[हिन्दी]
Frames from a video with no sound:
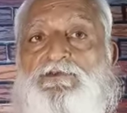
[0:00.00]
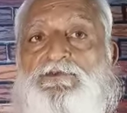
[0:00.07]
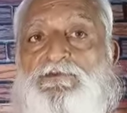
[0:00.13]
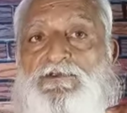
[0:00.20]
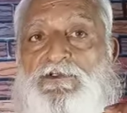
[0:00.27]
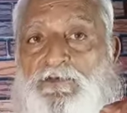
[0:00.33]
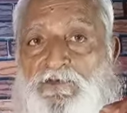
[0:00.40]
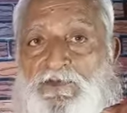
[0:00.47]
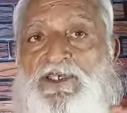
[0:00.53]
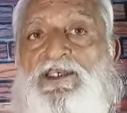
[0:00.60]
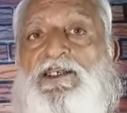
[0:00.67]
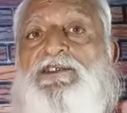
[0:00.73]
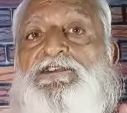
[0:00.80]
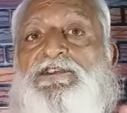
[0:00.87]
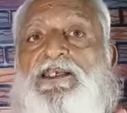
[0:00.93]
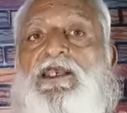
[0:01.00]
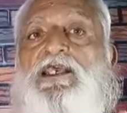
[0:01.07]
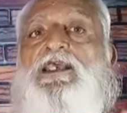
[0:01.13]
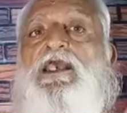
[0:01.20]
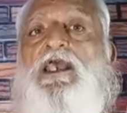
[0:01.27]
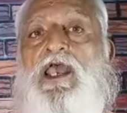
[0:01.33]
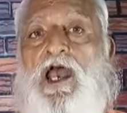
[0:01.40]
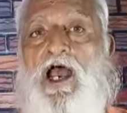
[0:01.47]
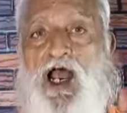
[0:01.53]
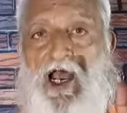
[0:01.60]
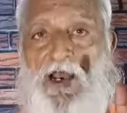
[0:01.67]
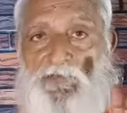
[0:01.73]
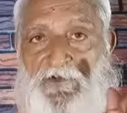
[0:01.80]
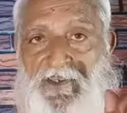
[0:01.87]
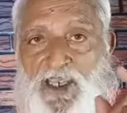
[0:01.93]
पीने से
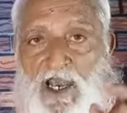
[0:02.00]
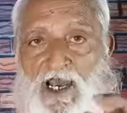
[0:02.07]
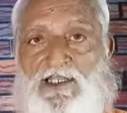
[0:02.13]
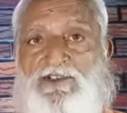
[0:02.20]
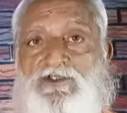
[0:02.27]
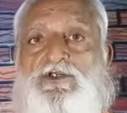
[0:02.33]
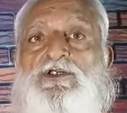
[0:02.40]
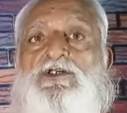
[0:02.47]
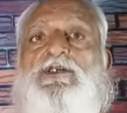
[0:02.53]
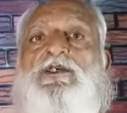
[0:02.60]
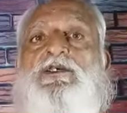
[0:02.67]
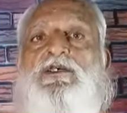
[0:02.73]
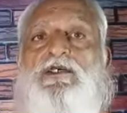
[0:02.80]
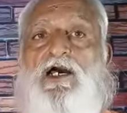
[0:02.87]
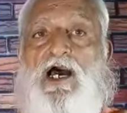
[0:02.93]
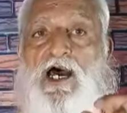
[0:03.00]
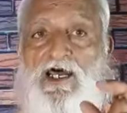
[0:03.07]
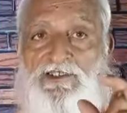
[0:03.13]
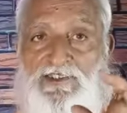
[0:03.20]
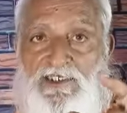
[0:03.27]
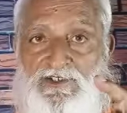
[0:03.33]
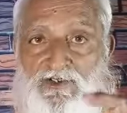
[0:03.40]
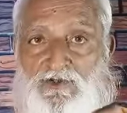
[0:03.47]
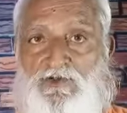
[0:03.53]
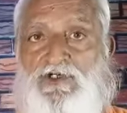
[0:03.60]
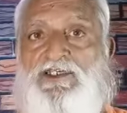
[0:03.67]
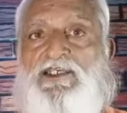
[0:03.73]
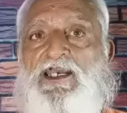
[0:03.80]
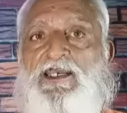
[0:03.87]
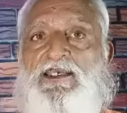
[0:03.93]
आपकी आंतों आंतें सुखड़
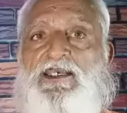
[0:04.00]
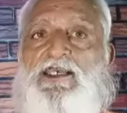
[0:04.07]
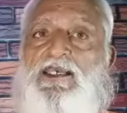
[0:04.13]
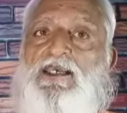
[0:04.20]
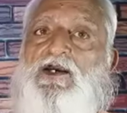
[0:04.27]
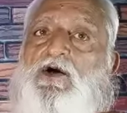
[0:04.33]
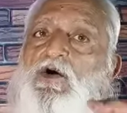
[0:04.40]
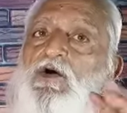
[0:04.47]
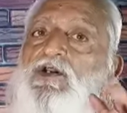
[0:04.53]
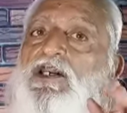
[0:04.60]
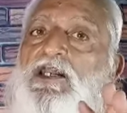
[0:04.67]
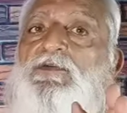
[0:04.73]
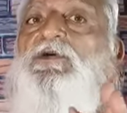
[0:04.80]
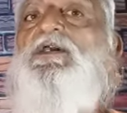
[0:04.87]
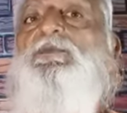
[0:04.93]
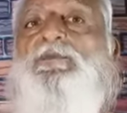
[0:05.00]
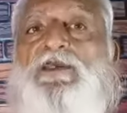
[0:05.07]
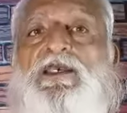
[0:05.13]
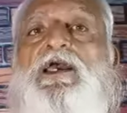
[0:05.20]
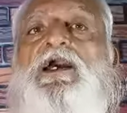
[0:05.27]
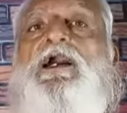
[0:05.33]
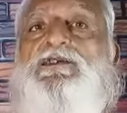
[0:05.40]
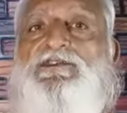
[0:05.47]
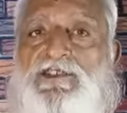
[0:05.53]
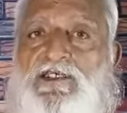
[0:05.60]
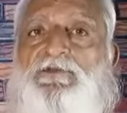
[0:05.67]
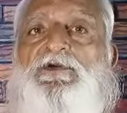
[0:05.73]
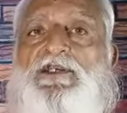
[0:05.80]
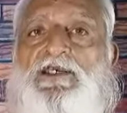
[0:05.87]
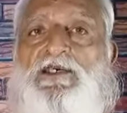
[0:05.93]
जाएगी और लीवर पे असर
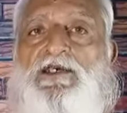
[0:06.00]
पड़ेगा